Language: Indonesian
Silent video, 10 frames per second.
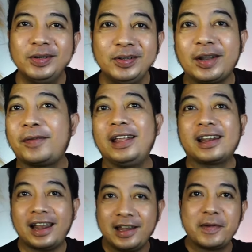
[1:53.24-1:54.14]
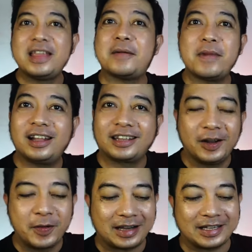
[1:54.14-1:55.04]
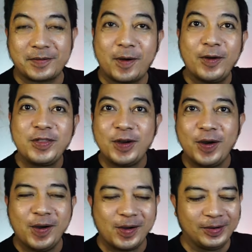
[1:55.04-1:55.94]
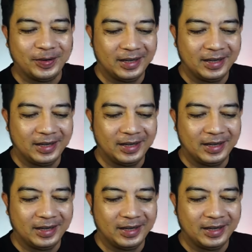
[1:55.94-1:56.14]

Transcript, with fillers: Rip and run-nya banyak banget keluar sama Onyo.